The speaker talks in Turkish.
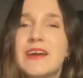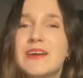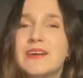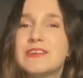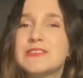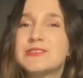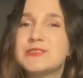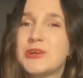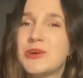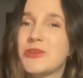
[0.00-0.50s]

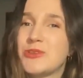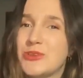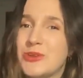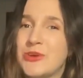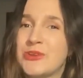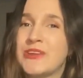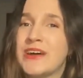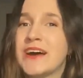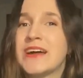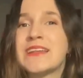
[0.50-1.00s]

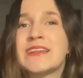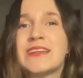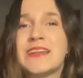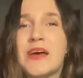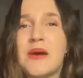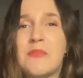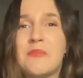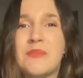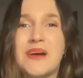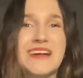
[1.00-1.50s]
Giotto'dan
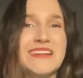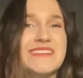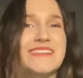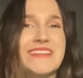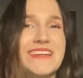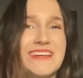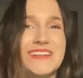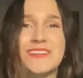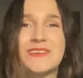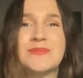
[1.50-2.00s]

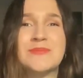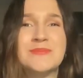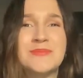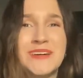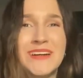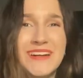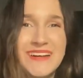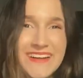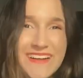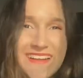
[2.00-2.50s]
başlayalım.
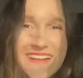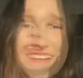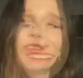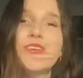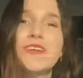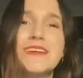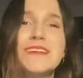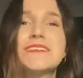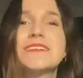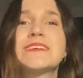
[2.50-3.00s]
Giotto
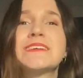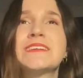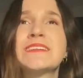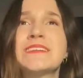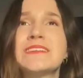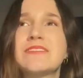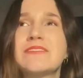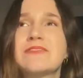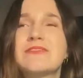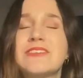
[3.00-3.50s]

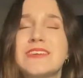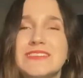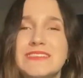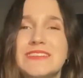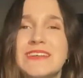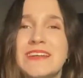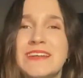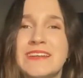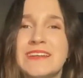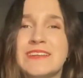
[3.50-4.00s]
için
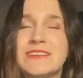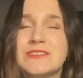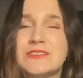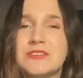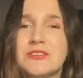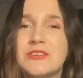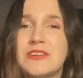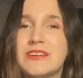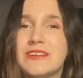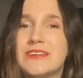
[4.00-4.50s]
Vasari'nin
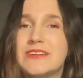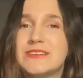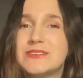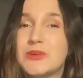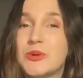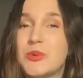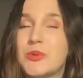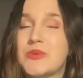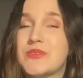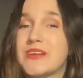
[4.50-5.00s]
söylediği
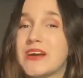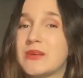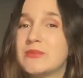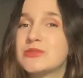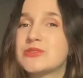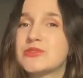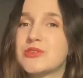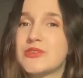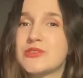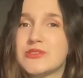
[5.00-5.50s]
çok güzel
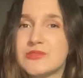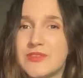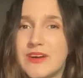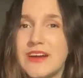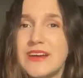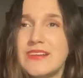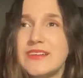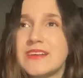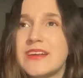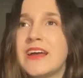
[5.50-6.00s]
bir söz
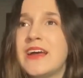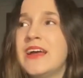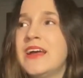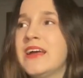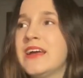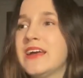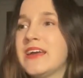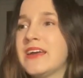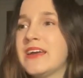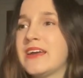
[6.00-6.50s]
var.
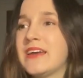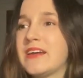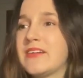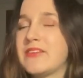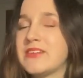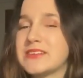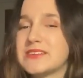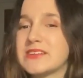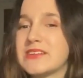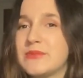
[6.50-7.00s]
E, ee,
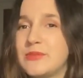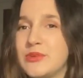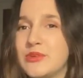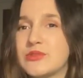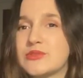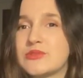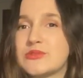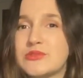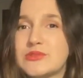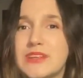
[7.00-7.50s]
Vasari
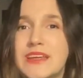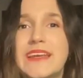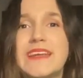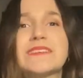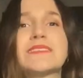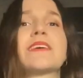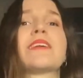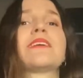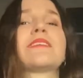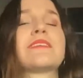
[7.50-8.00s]
biliyorsunuz ilk
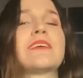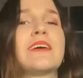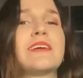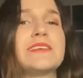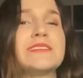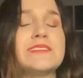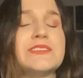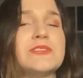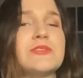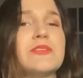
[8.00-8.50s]
sanat
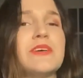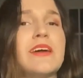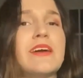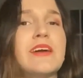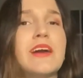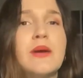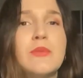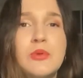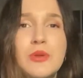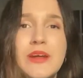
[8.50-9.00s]
tarihçisi
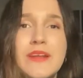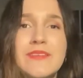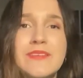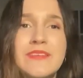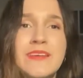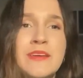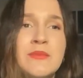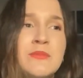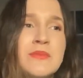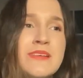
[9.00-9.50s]
olarak kabul
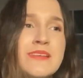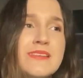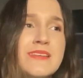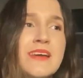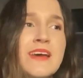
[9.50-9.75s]
ettiğimiz